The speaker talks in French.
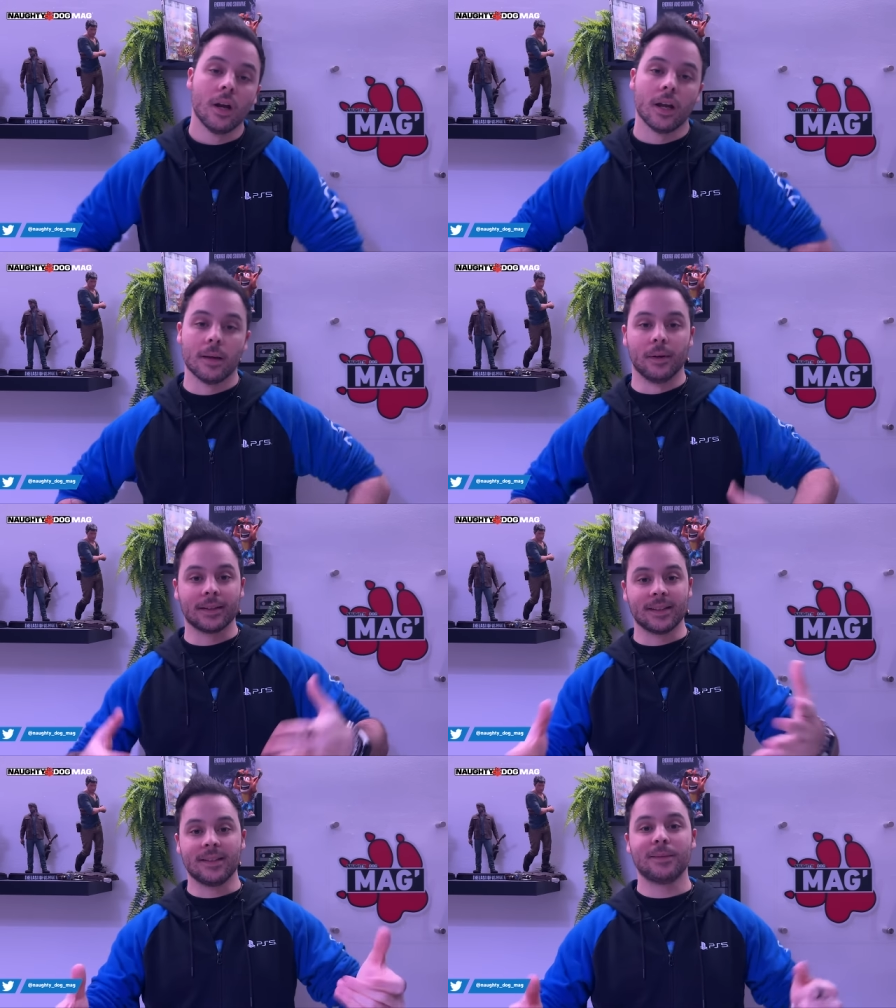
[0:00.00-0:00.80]
et eh ben
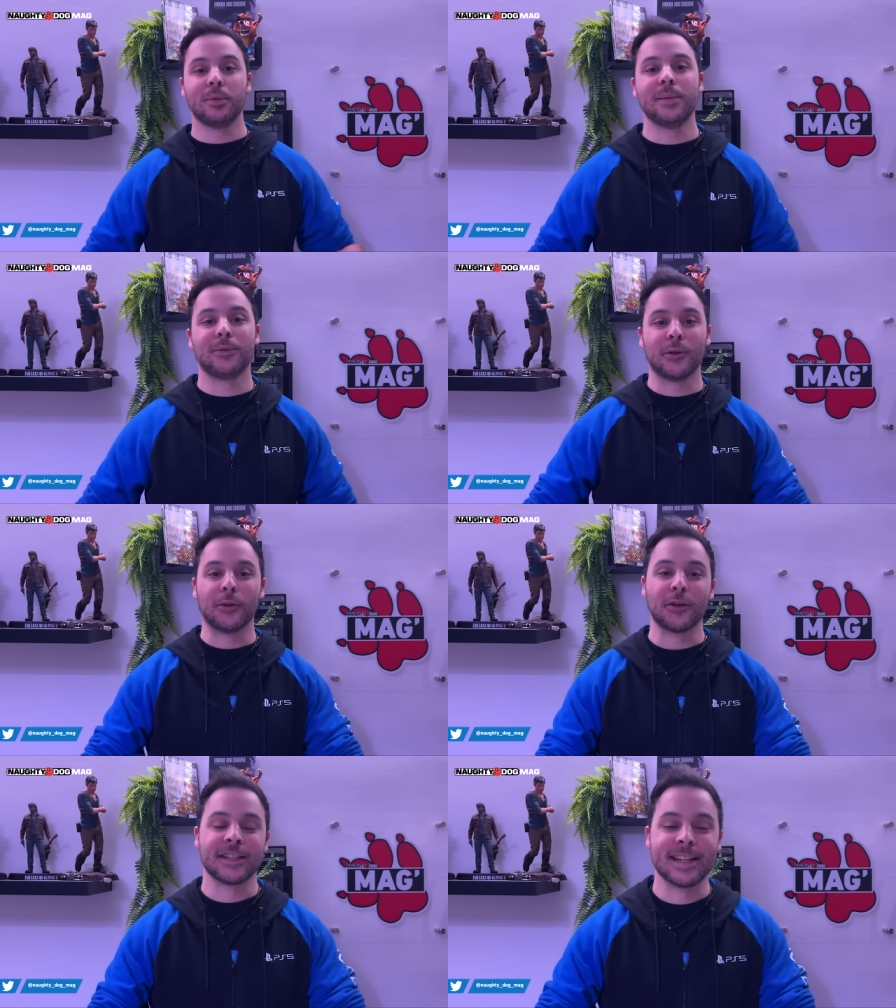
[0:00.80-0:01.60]
c'est disponible sur
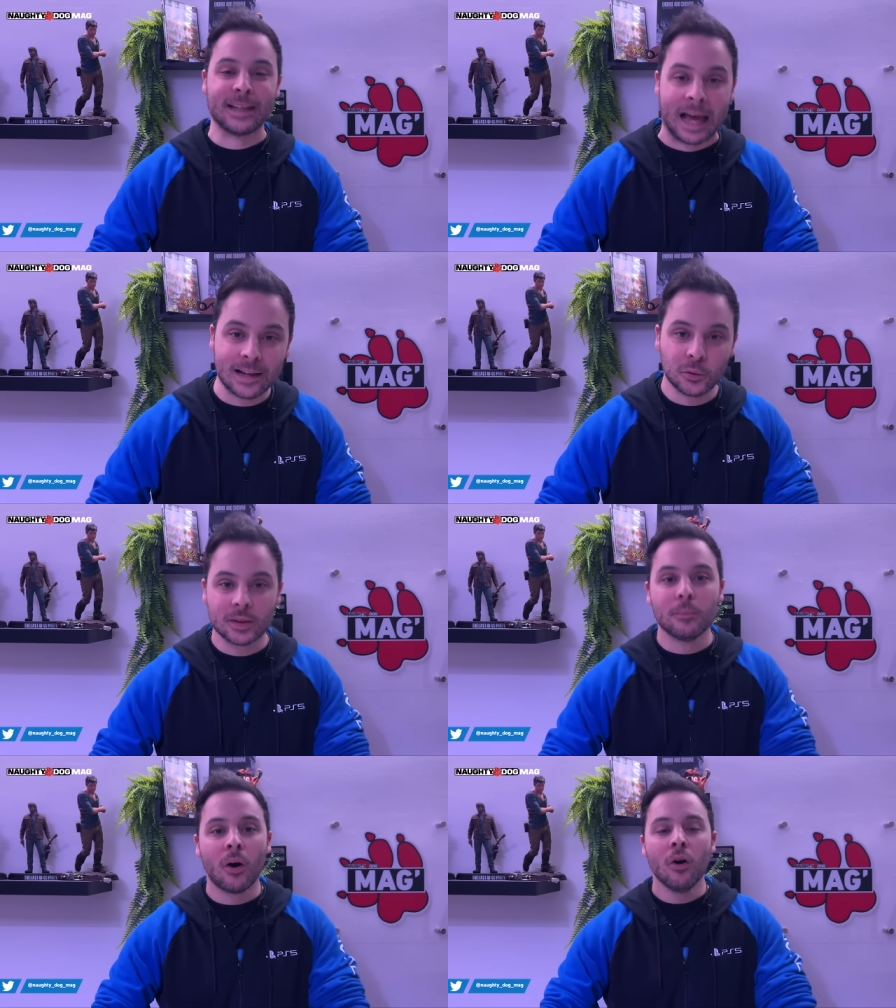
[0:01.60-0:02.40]
notre chaîne
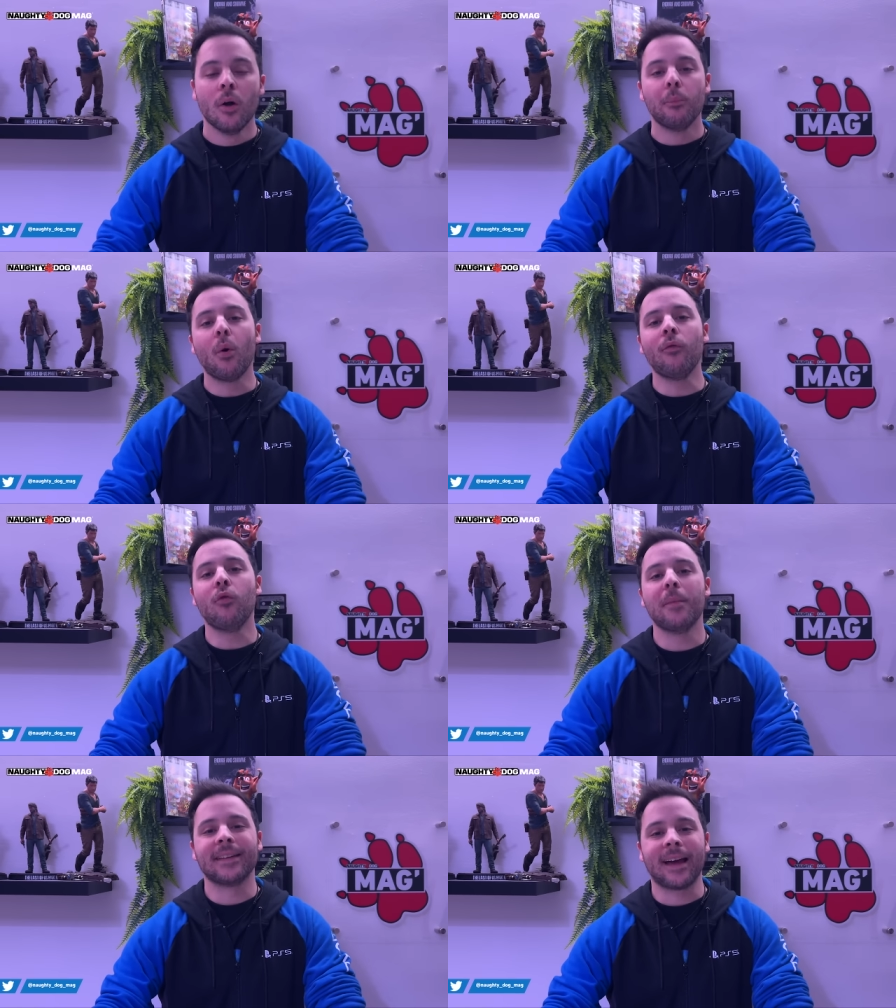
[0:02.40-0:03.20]
gratuitement pour vous
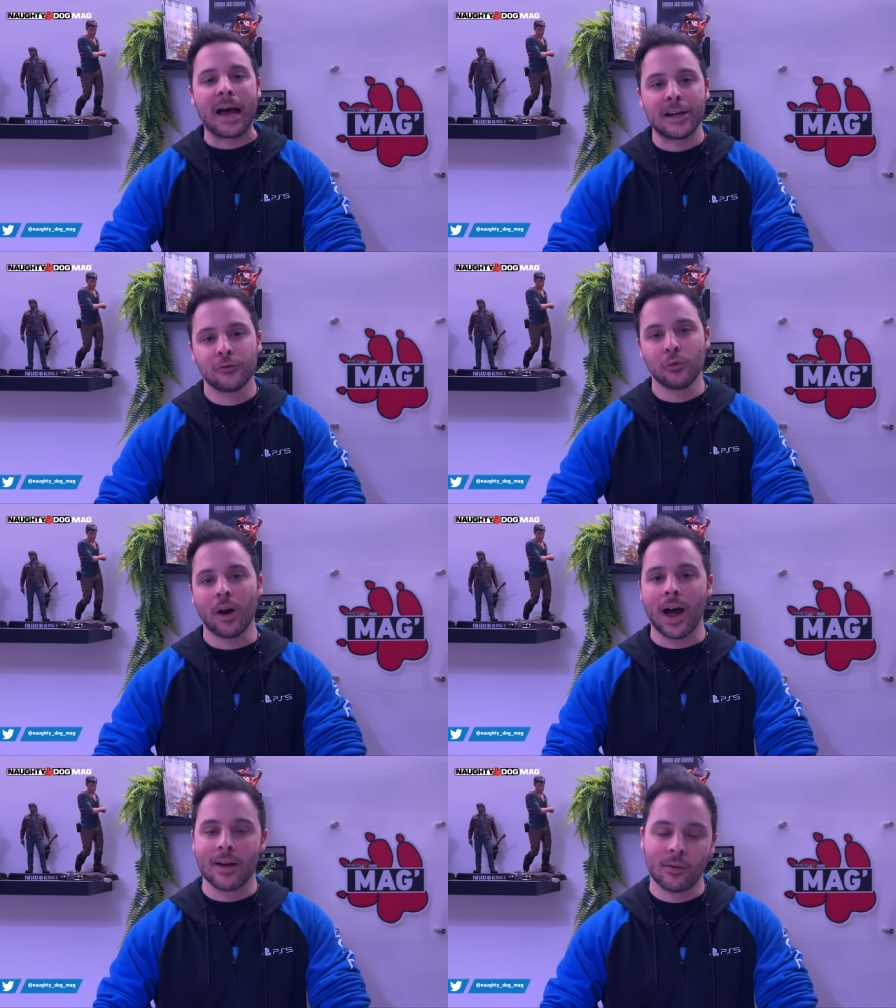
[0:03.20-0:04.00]
mettre à jour
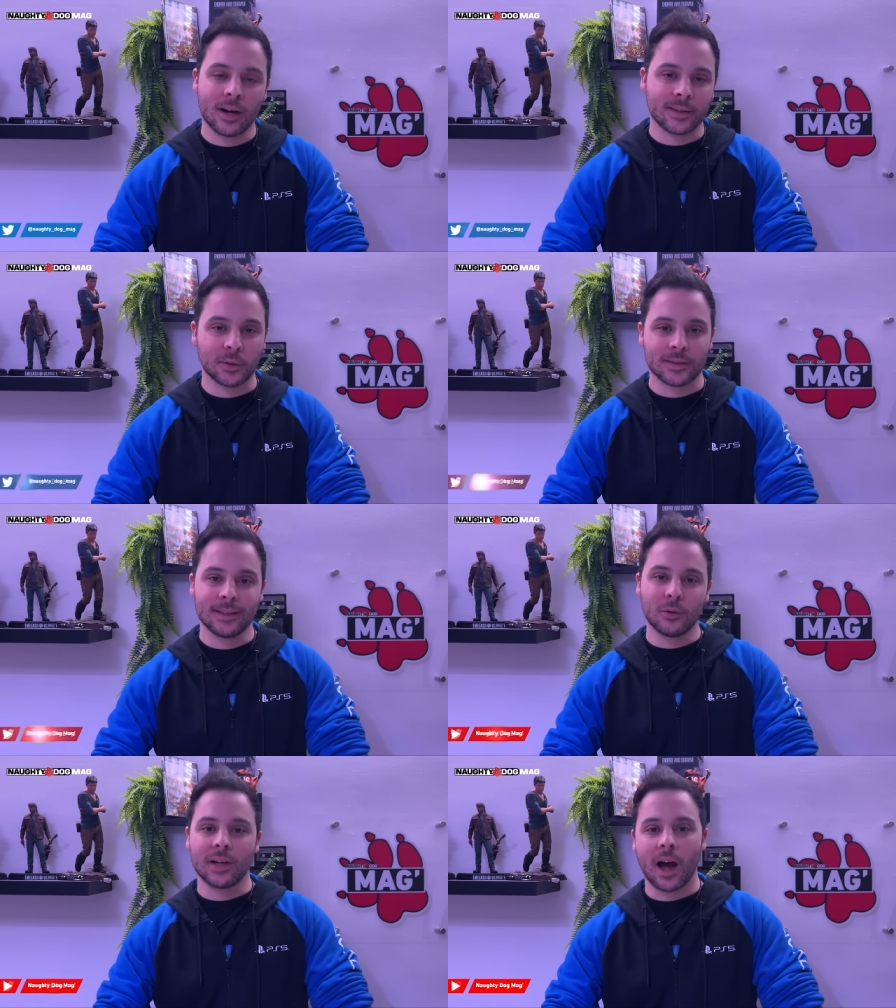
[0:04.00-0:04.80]
avant la sortie
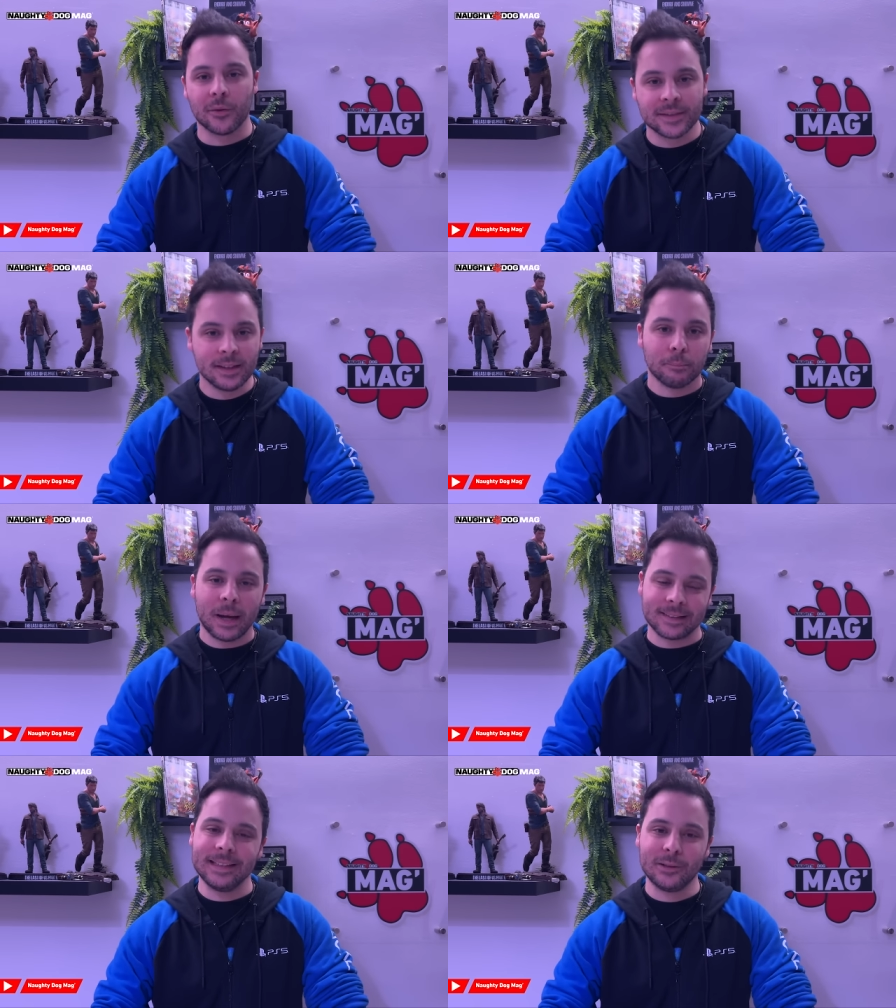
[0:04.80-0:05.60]
de Grounded
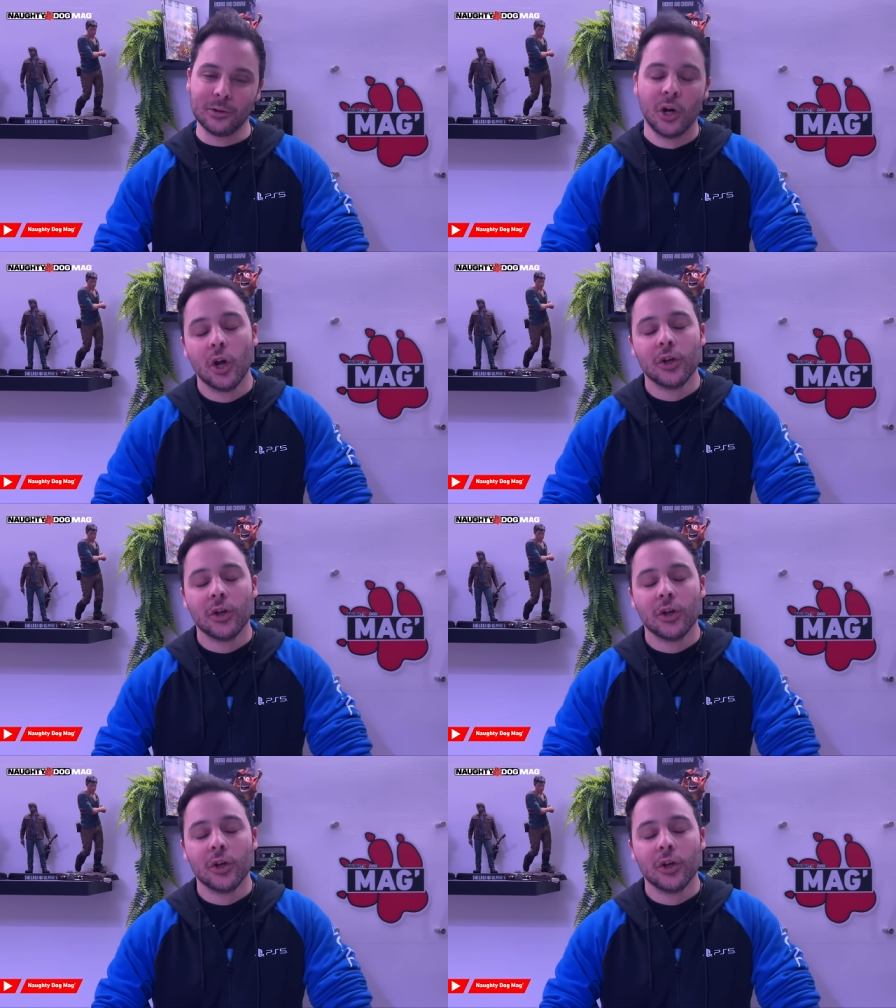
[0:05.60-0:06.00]
partie 2.